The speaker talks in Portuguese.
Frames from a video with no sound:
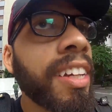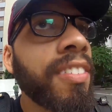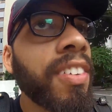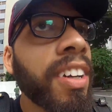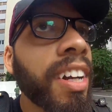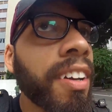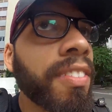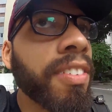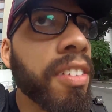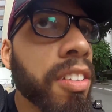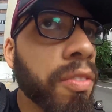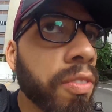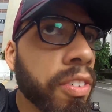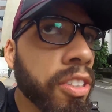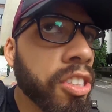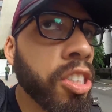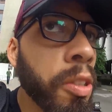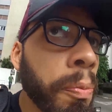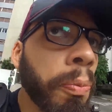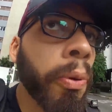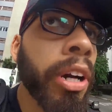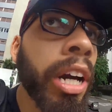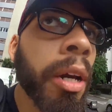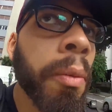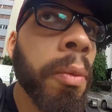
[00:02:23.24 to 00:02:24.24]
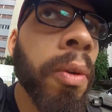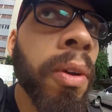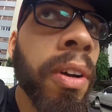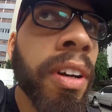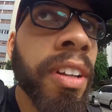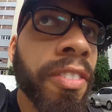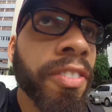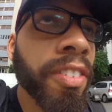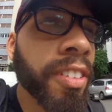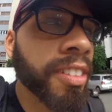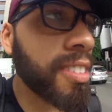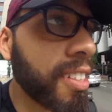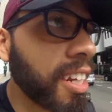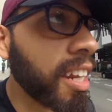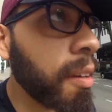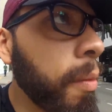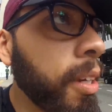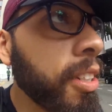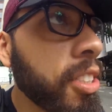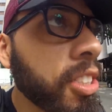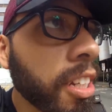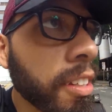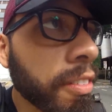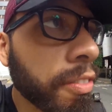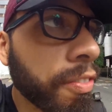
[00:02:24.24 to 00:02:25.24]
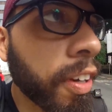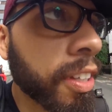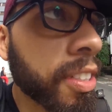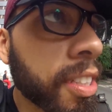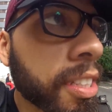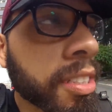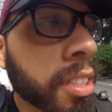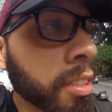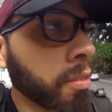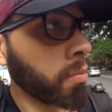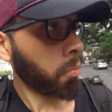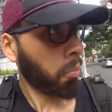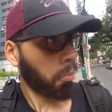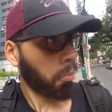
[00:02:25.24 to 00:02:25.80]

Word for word: que tava gravando um vídeo de Pokémon e extremamente ele fez assim.